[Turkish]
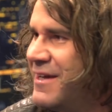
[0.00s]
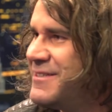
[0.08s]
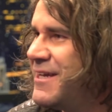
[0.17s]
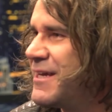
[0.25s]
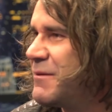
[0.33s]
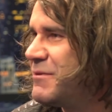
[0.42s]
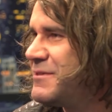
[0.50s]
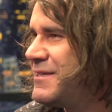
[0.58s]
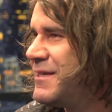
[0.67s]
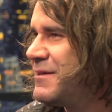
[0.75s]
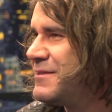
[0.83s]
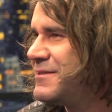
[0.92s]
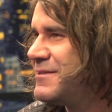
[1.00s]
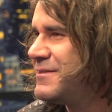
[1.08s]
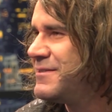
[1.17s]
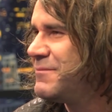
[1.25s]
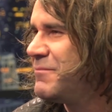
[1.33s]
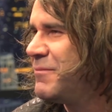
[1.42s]
şey gibi sine,
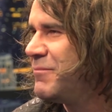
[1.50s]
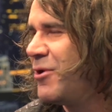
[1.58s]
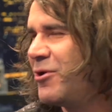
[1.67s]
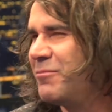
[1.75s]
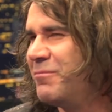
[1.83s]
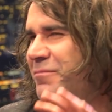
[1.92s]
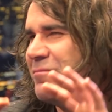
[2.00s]
böyle